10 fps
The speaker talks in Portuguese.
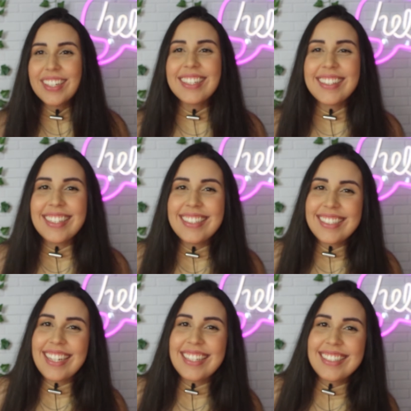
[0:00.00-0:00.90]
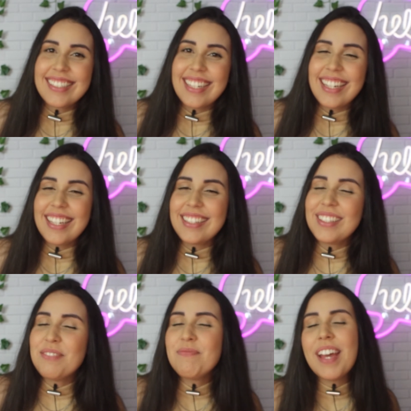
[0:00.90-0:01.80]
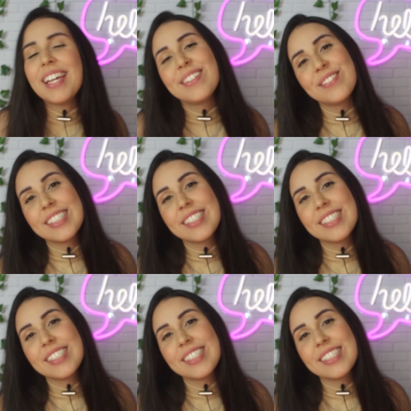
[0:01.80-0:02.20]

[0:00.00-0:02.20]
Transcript: Oi, oi, gente! Tudo bem com